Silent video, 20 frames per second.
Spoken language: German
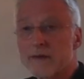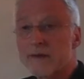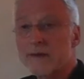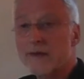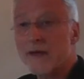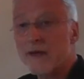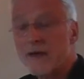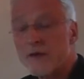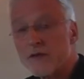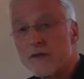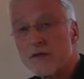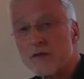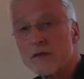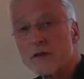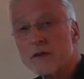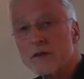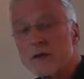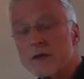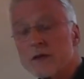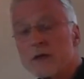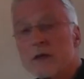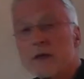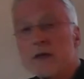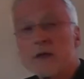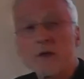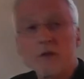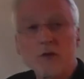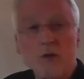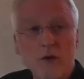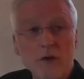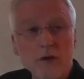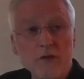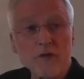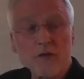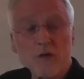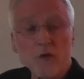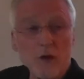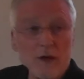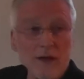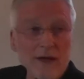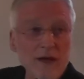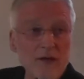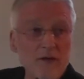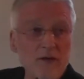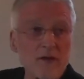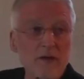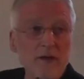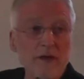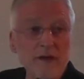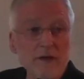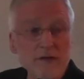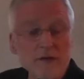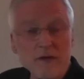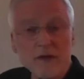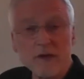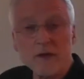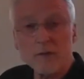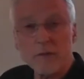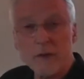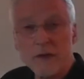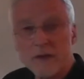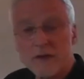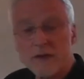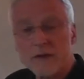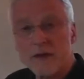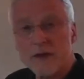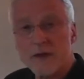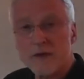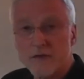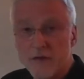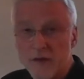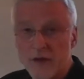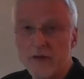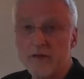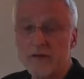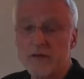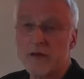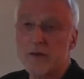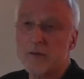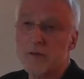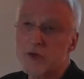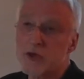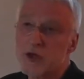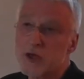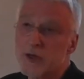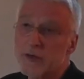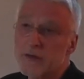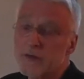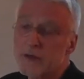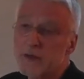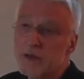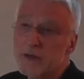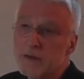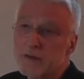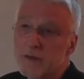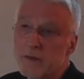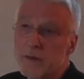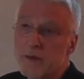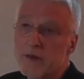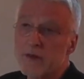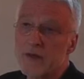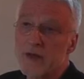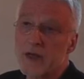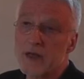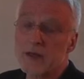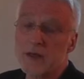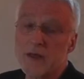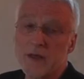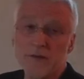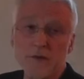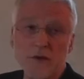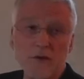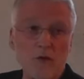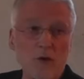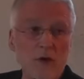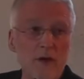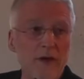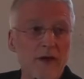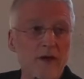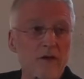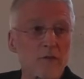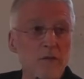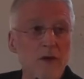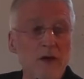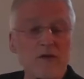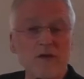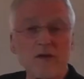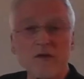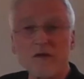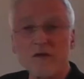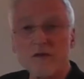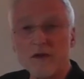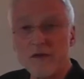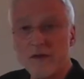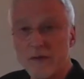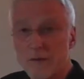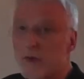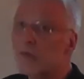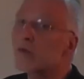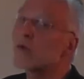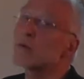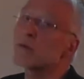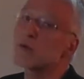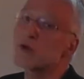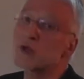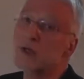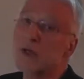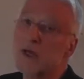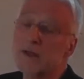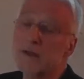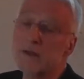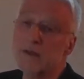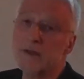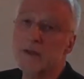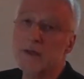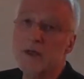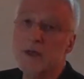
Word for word: Dresden durchführen lassen, die sich mit den Fresken beschäftigt, weil wir gesagt haben, wir wollen erstmal wissen, was haben wir für einen Bestand.